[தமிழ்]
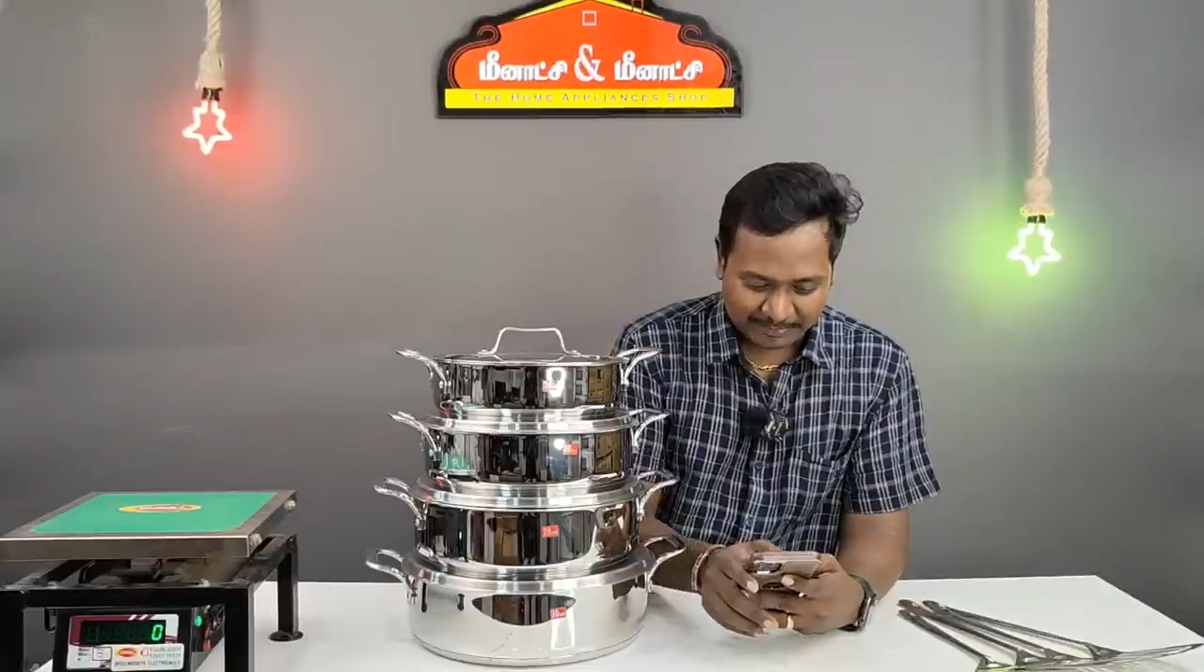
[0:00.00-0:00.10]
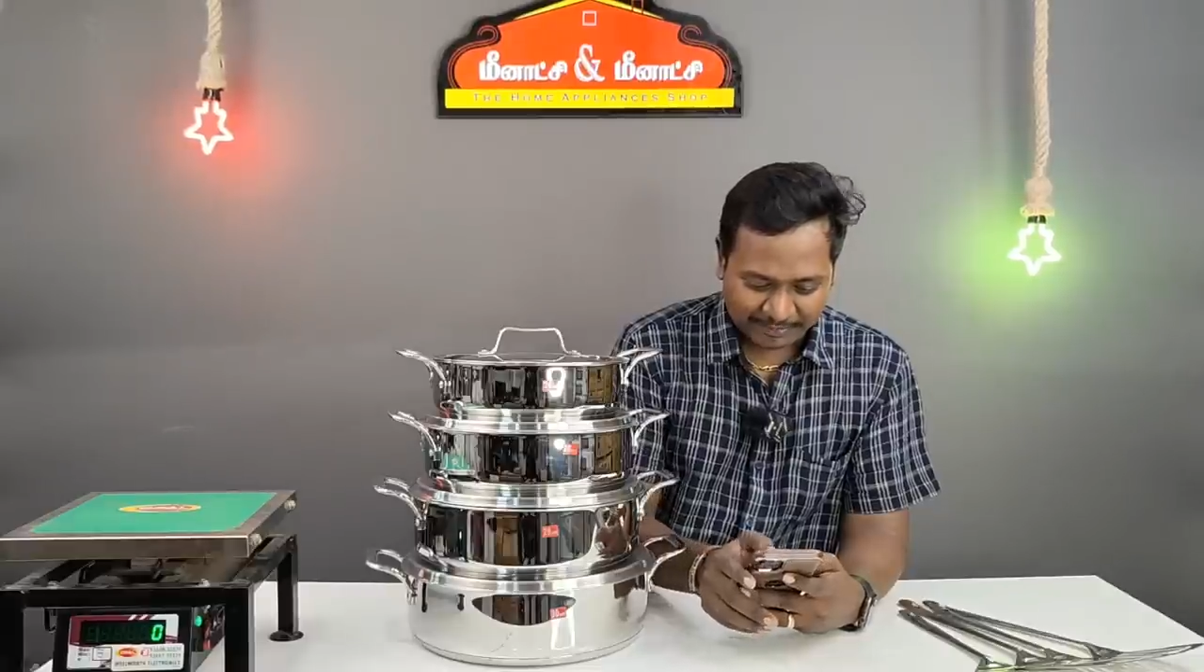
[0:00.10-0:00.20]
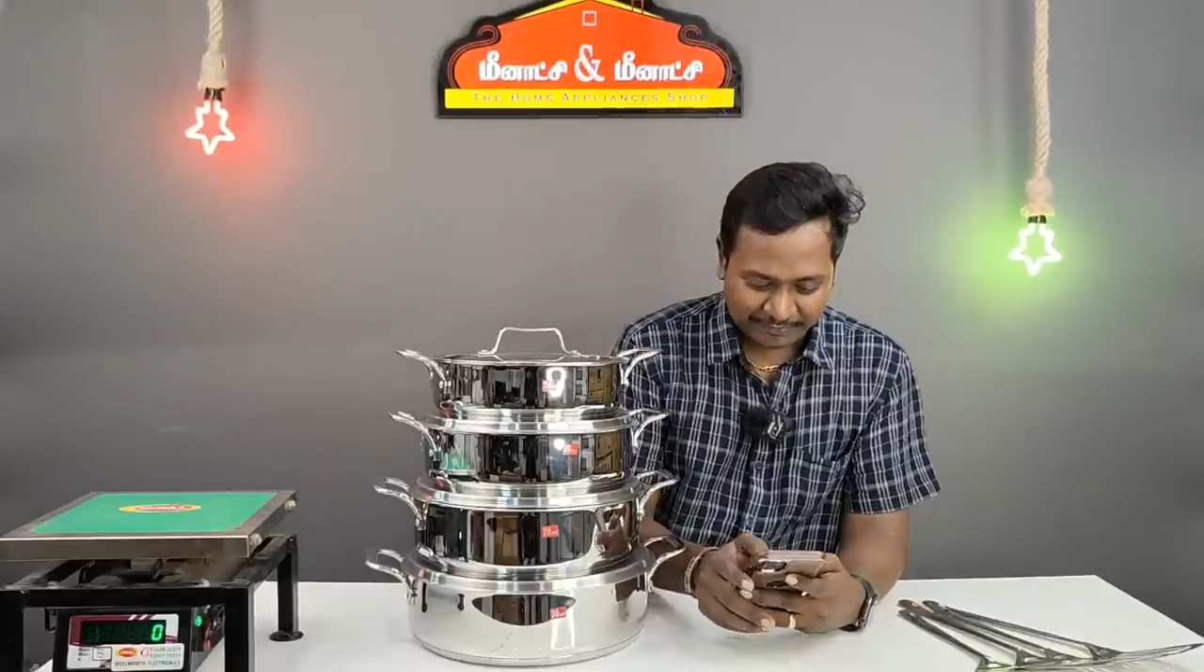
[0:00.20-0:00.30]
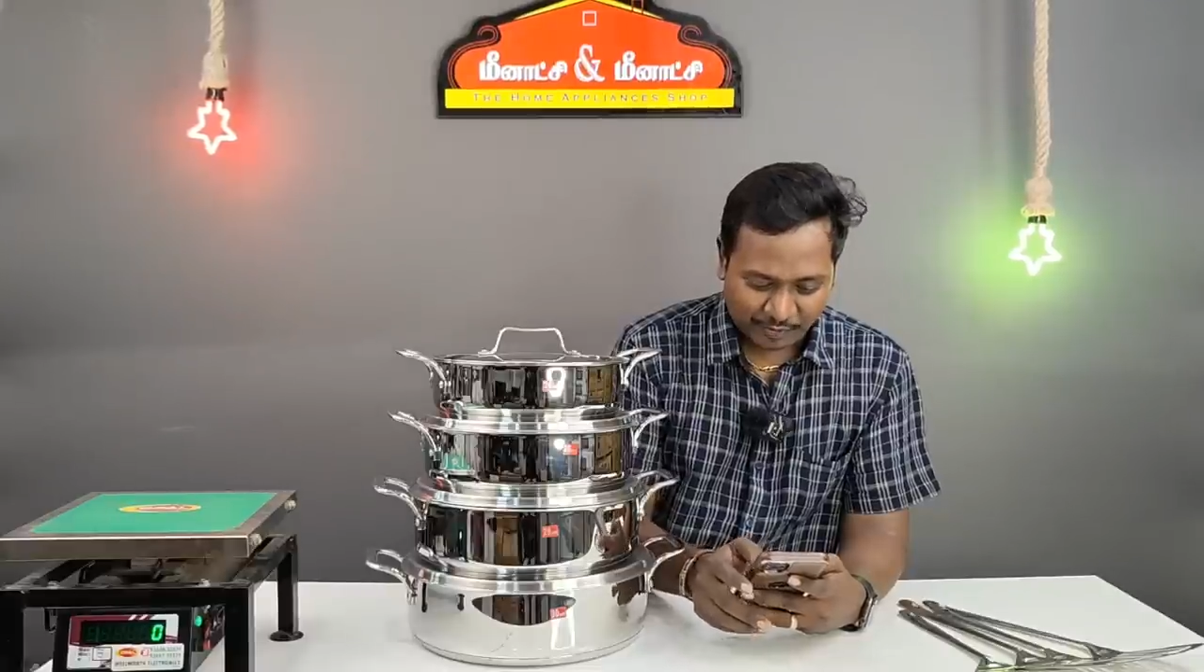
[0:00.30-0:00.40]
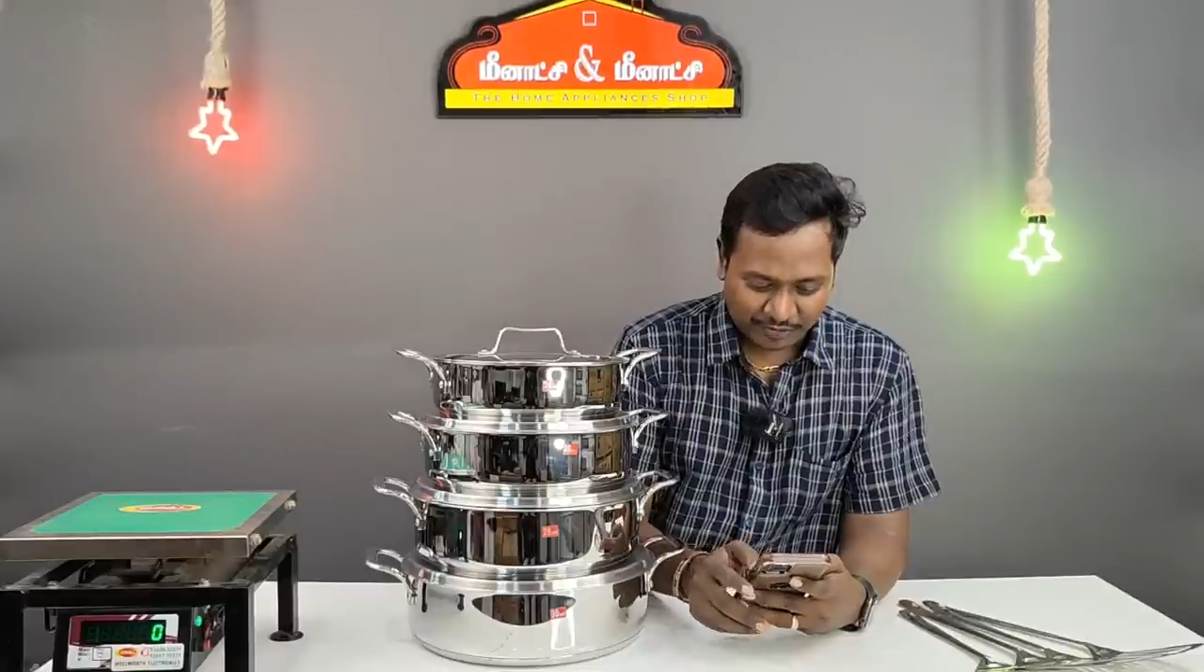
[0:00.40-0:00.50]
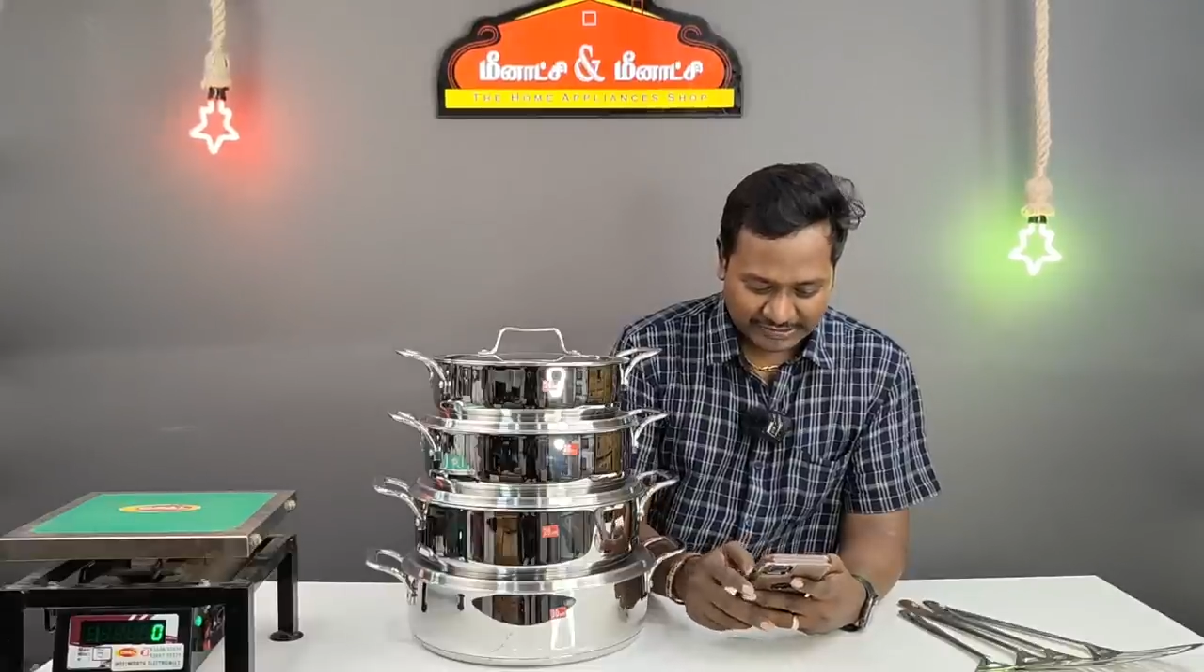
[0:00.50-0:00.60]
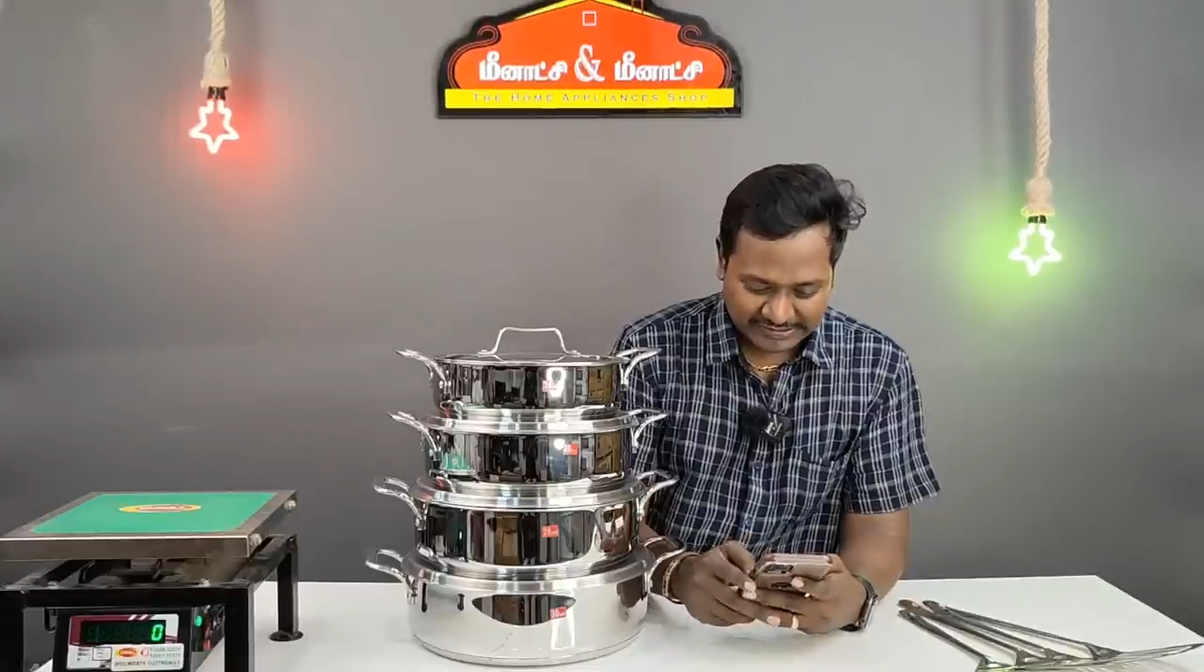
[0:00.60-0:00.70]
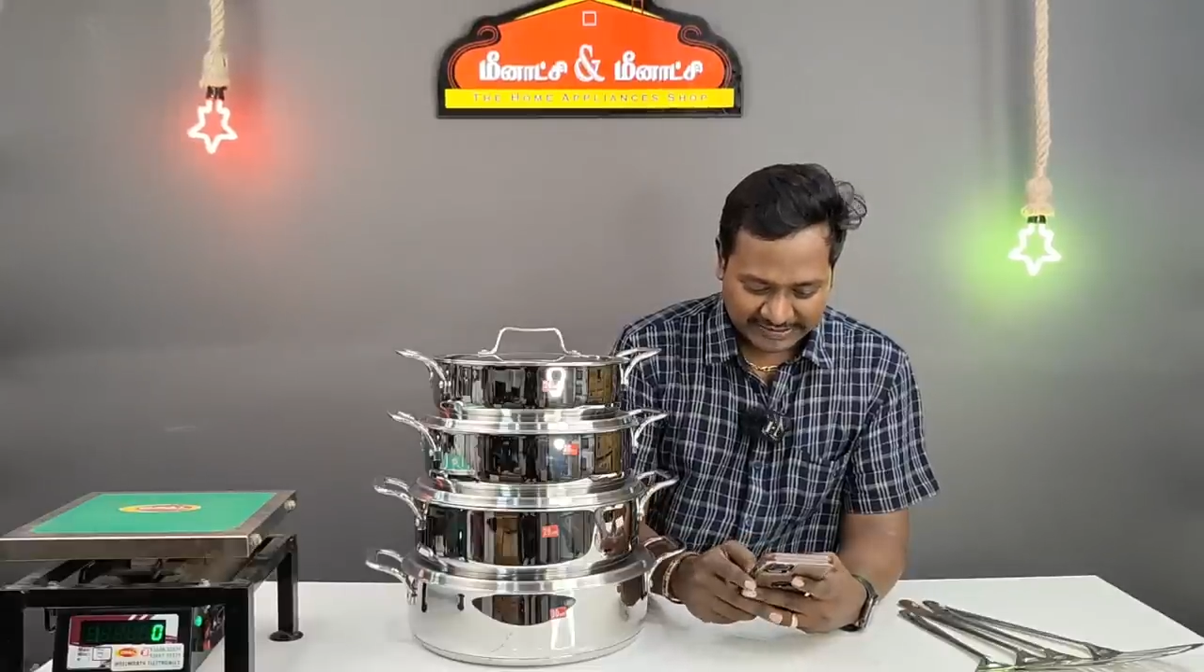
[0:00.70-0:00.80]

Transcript: நம்ம ஃபவுண்டர்ஸ்